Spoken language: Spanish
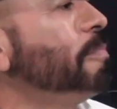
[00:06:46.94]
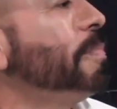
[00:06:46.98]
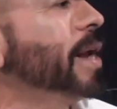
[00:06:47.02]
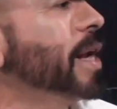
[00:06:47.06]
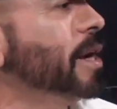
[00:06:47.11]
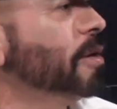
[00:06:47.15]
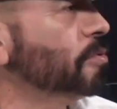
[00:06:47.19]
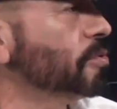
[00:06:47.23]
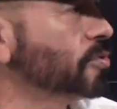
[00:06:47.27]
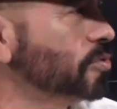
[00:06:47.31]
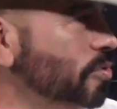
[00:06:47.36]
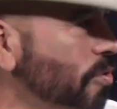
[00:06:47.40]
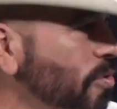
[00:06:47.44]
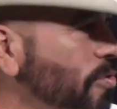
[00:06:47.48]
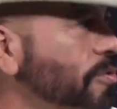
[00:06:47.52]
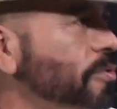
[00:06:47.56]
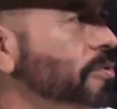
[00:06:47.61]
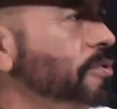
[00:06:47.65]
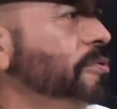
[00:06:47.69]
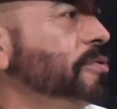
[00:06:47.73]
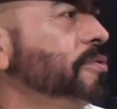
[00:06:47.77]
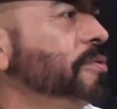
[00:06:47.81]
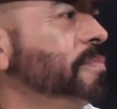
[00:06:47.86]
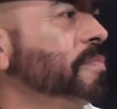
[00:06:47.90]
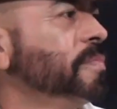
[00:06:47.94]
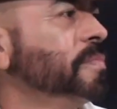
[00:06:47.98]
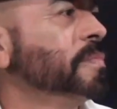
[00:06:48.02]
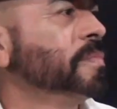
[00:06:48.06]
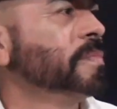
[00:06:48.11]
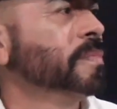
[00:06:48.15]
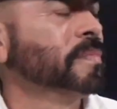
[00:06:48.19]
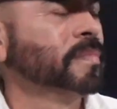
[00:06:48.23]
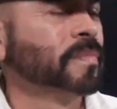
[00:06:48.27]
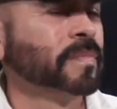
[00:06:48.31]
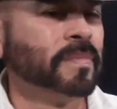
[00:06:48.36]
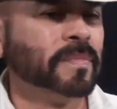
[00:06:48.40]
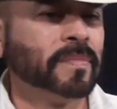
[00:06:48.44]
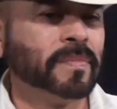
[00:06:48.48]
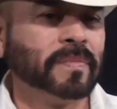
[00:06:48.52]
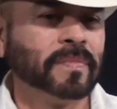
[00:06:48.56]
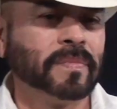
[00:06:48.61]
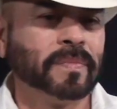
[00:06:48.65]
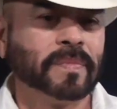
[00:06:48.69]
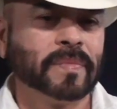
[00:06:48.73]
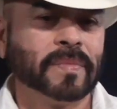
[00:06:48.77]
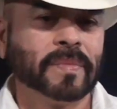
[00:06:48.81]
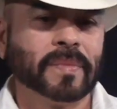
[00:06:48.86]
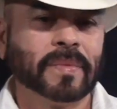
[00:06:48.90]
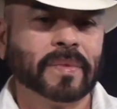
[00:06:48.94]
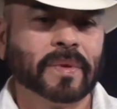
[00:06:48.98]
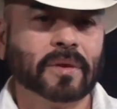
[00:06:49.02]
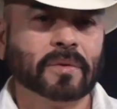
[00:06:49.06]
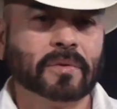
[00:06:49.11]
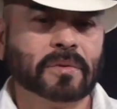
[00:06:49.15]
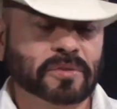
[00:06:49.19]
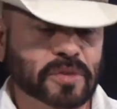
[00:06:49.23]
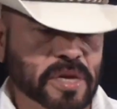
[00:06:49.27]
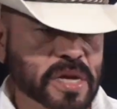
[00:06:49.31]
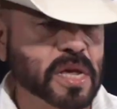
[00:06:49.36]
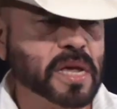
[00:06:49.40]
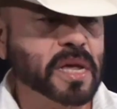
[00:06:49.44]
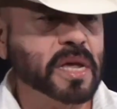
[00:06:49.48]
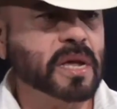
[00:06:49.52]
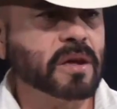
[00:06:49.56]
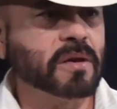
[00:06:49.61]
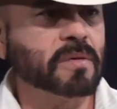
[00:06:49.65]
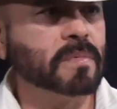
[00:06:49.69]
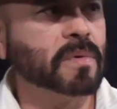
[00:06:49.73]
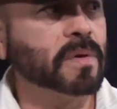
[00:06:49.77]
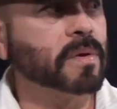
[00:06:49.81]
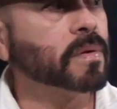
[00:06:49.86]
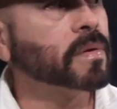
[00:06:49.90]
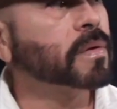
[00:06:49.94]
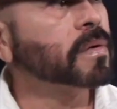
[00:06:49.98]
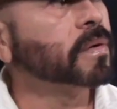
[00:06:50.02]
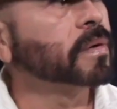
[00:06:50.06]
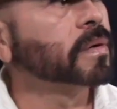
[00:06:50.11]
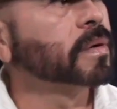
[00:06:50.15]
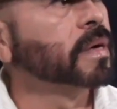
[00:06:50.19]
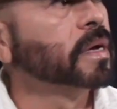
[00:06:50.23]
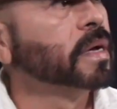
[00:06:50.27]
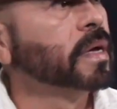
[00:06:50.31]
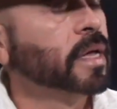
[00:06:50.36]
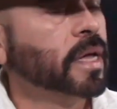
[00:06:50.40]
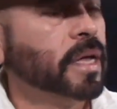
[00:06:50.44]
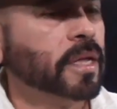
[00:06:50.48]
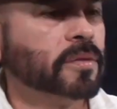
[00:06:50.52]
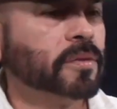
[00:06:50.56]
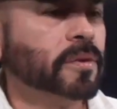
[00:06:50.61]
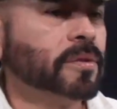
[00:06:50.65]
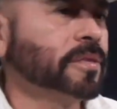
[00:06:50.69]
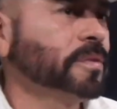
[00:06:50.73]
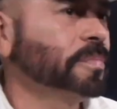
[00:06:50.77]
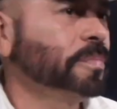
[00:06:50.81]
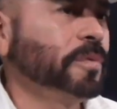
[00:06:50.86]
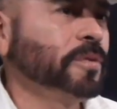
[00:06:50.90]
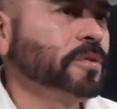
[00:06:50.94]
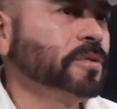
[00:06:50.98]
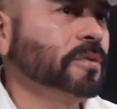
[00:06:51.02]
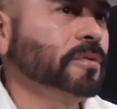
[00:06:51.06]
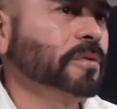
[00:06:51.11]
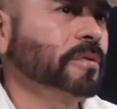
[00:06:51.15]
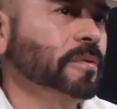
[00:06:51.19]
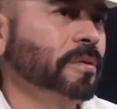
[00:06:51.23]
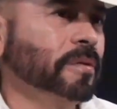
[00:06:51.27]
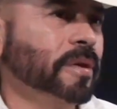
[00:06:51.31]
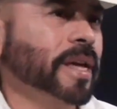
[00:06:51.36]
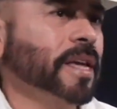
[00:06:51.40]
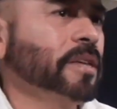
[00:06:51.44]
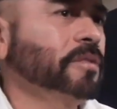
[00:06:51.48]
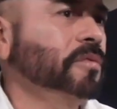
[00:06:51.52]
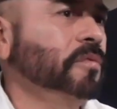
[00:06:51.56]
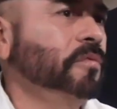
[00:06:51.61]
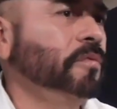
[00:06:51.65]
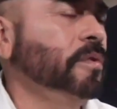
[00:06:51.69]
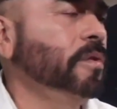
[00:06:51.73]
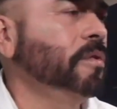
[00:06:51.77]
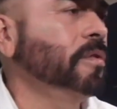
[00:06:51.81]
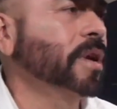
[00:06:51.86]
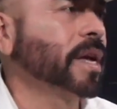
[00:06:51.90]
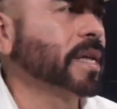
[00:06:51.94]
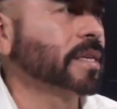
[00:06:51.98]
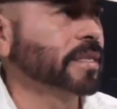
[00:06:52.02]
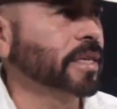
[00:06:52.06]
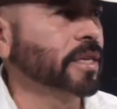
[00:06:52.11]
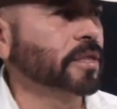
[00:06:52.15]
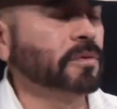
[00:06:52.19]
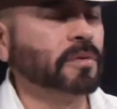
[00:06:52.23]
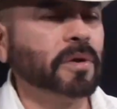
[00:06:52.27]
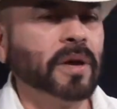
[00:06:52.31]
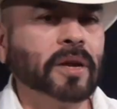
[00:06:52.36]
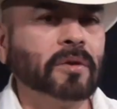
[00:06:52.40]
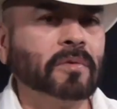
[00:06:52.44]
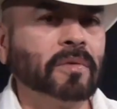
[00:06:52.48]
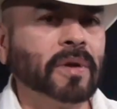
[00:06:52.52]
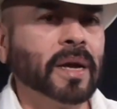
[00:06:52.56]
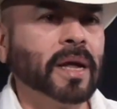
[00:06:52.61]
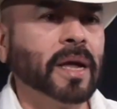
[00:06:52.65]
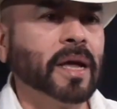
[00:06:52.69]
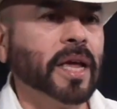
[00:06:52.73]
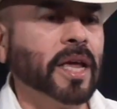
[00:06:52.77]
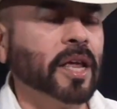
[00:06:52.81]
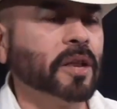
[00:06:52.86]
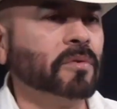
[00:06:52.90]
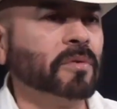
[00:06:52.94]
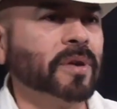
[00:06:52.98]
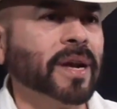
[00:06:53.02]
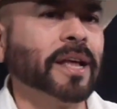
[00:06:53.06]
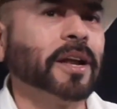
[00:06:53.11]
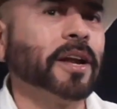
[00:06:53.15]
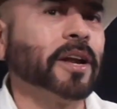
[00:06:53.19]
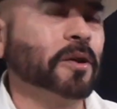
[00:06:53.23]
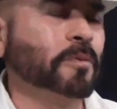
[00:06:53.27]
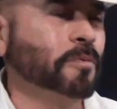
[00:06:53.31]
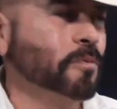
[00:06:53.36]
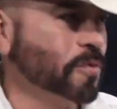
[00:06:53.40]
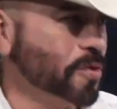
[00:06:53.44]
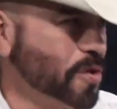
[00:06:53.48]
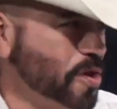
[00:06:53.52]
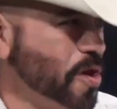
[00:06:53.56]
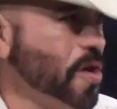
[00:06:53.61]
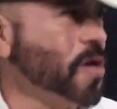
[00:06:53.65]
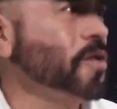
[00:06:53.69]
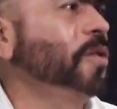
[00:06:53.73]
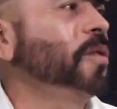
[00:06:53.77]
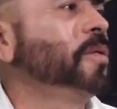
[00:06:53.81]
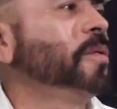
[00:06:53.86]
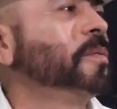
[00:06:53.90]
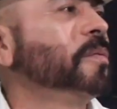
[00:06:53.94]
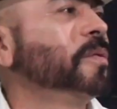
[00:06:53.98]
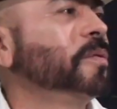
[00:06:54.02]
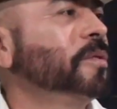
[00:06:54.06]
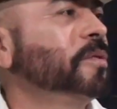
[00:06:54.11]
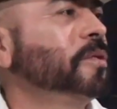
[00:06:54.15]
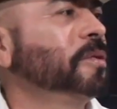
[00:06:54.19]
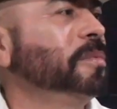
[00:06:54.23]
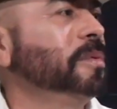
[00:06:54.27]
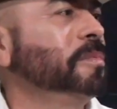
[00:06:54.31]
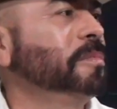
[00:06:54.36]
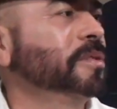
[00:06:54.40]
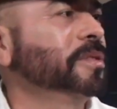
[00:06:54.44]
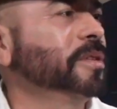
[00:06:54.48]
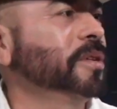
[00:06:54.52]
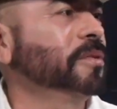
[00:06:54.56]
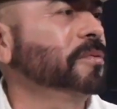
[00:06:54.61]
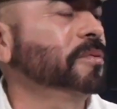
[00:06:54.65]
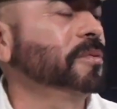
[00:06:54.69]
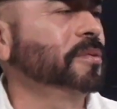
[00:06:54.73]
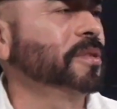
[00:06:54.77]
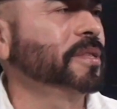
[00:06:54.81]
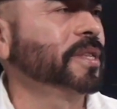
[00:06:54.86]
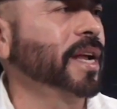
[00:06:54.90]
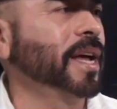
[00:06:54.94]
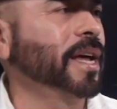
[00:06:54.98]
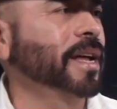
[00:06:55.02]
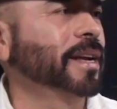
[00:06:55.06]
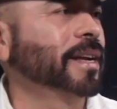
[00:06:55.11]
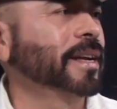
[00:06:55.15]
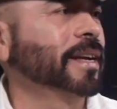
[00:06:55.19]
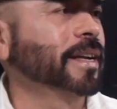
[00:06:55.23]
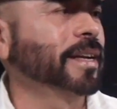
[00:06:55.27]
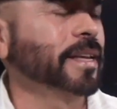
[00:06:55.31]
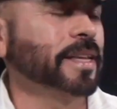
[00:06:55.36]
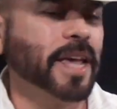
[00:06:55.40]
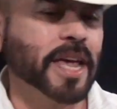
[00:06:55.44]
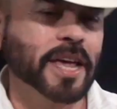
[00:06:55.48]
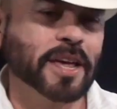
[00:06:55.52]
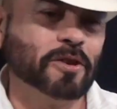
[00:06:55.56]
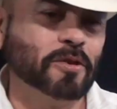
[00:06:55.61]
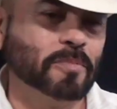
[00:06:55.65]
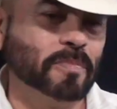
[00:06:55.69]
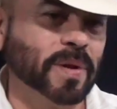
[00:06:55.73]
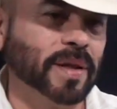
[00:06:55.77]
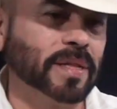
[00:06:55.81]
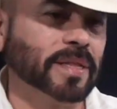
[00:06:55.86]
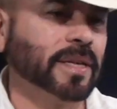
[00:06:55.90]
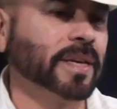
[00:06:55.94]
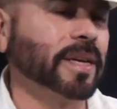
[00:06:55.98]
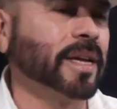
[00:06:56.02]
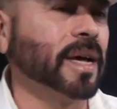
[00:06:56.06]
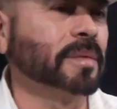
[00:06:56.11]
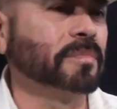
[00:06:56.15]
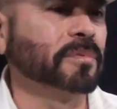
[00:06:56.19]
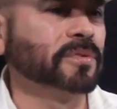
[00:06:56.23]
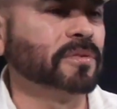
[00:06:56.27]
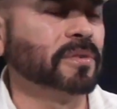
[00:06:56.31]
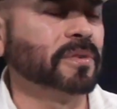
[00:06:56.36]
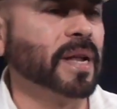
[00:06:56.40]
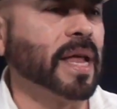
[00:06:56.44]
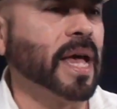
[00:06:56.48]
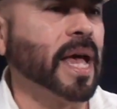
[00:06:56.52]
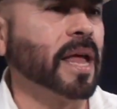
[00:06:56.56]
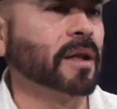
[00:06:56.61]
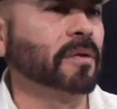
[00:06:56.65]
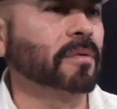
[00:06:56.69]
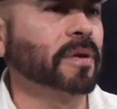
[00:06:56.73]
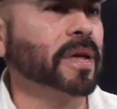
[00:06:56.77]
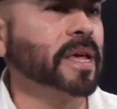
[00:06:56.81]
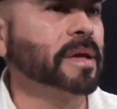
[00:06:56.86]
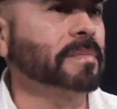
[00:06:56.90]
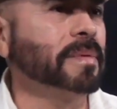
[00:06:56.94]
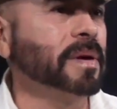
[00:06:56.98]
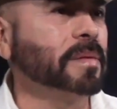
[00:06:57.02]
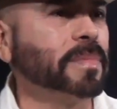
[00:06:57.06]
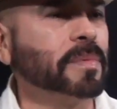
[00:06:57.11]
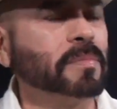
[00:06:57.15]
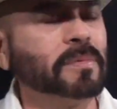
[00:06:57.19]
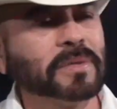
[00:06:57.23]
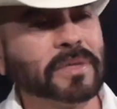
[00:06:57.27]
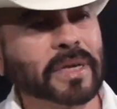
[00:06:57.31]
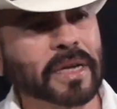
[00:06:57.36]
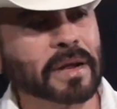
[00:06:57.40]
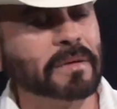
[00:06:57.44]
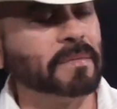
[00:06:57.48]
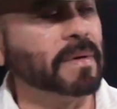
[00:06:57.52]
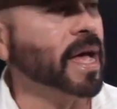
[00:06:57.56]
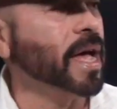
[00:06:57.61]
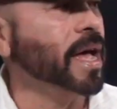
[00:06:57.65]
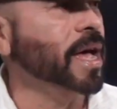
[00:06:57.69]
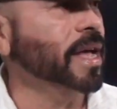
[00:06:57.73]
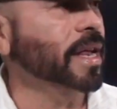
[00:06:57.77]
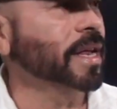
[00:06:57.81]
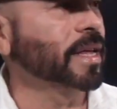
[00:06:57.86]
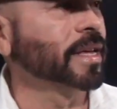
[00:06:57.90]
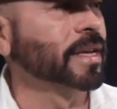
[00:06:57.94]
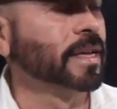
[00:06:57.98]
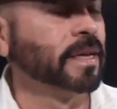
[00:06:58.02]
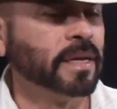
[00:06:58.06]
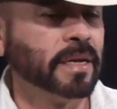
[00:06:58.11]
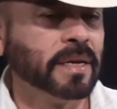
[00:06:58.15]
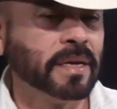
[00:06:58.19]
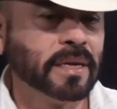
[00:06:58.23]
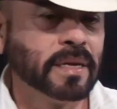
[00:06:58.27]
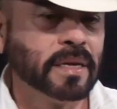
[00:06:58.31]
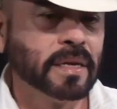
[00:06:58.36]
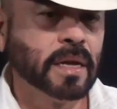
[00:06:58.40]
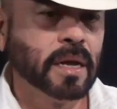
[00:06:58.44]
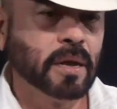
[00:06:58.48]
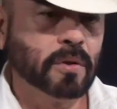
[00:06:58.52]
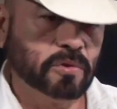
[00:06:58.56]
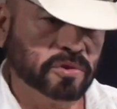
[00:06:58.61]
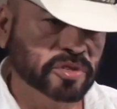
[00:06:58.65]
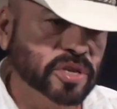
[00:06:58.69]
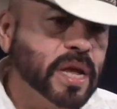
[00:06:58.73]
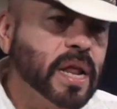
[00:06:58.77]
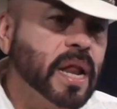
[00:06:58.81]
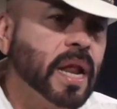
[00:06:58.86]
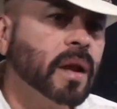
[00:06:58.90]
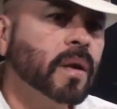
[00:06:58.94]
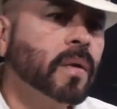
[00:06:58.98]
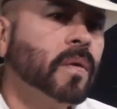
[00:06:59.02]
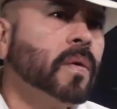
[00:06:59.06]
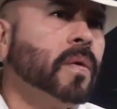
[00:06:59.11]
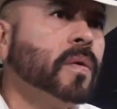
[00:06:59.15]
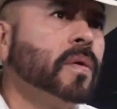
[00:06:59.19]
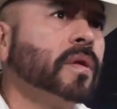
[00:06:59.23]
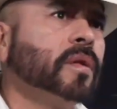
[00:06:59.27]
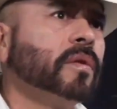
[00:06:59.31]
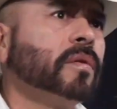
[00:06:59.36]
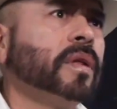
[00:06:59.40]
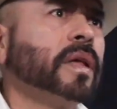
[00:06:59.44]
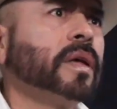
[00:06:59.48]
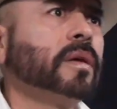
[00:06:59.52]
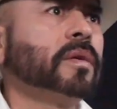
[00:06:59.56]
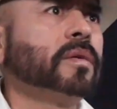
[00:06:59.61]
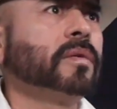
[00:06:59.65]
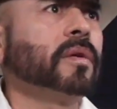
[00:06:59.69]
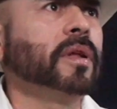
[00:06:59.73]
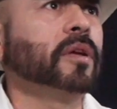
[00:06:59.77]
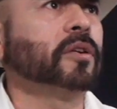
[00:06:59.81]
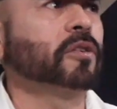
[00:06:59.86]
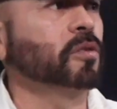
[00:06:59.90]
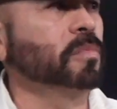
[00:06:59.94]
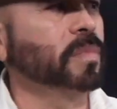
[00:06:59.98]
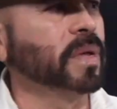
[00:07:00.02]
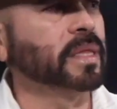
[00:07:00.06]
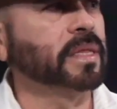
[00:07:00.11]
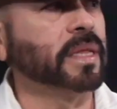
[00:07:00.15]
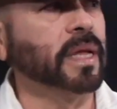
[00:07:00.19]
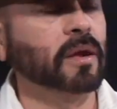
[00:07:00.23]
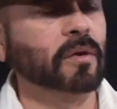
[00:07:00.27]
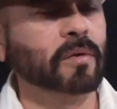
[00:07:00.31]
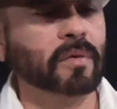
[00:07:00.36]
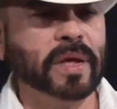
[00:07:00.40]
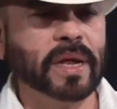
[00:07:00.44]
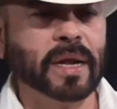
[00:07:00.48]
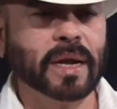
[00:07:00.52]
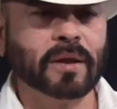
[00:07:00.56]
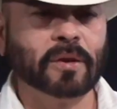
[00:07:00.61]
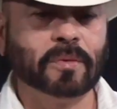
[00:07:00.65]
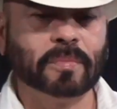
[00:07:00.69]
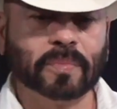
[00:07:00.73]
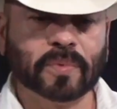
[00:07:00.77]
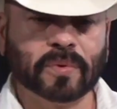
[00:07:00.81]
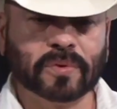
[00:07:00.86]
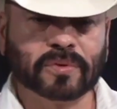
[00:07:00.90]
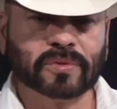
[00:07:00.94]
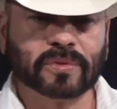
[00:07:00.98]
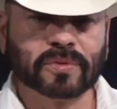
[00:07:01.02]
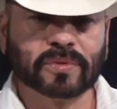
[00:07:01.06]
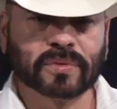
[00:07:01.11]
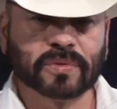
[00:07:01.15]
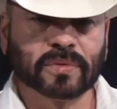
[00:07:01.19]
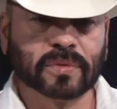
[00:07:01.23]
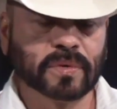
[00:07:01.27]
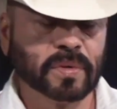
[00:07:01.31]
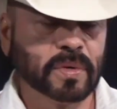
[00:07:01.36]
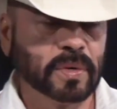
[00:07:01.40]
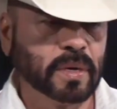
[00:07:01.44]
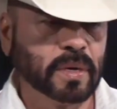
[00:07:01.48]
para nosotros. le Digo, sí, ¿cómo no? Entonces, pues yo creo que eso fue lo que se dio en una, en una reunión. Nos vimos a encontrar y ahí lo platicamos. y Lalo, oye, vamos a grabar. Y, digo, sí, Lalo. Yo le, yo le comenté a Lalo, oye, Lalo, pues,